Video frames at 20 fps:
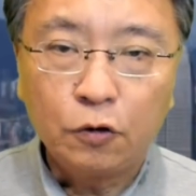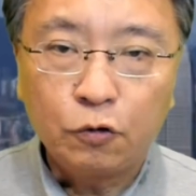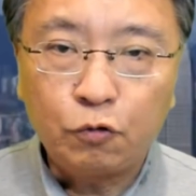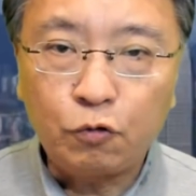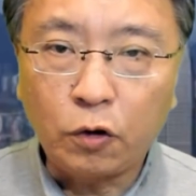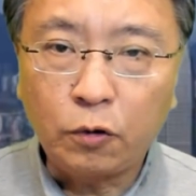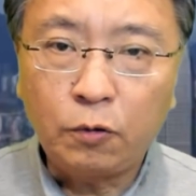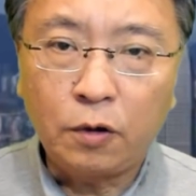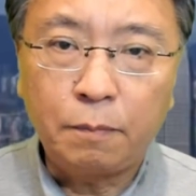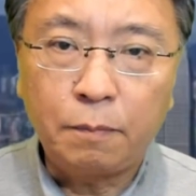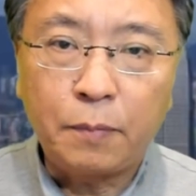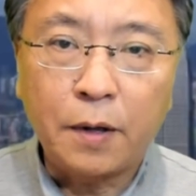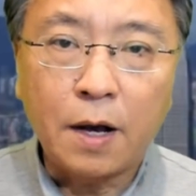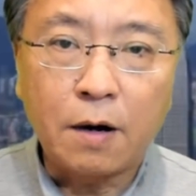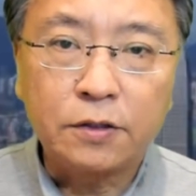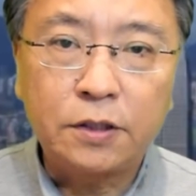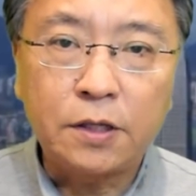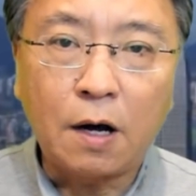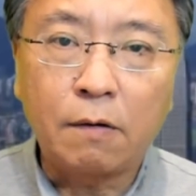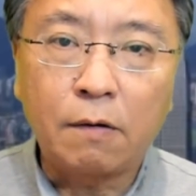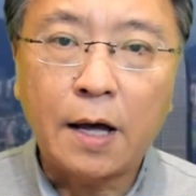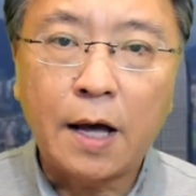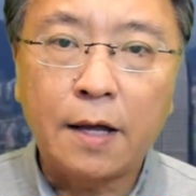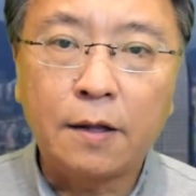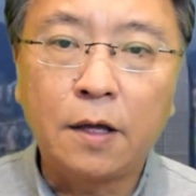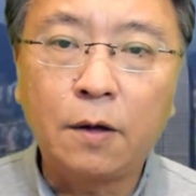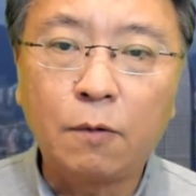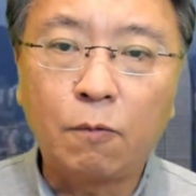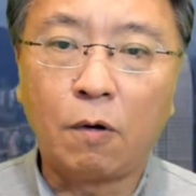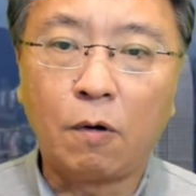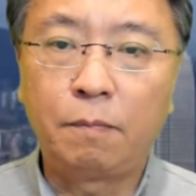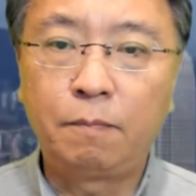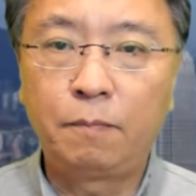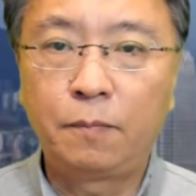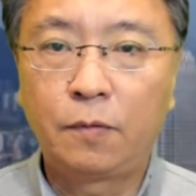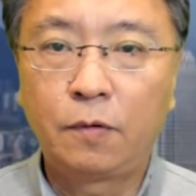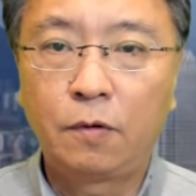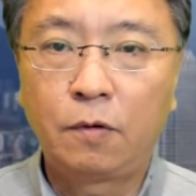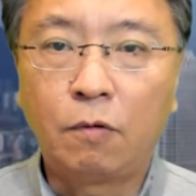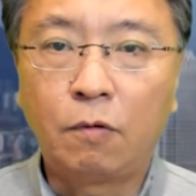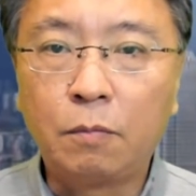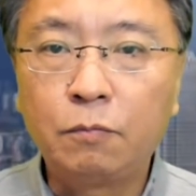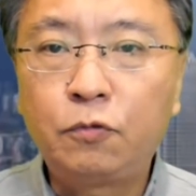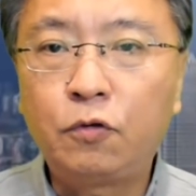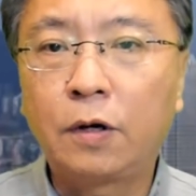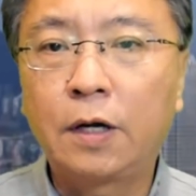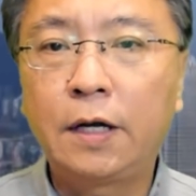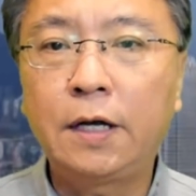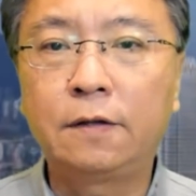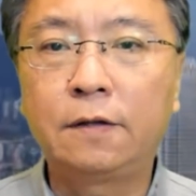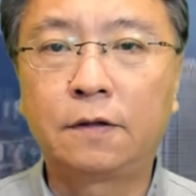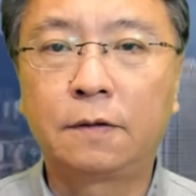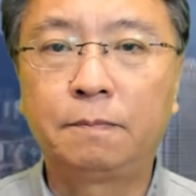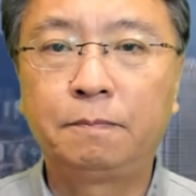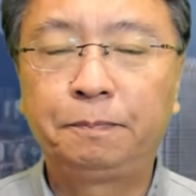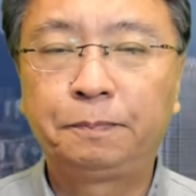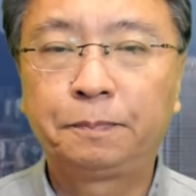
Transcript: 绝对不要小看英国。我们举个例子，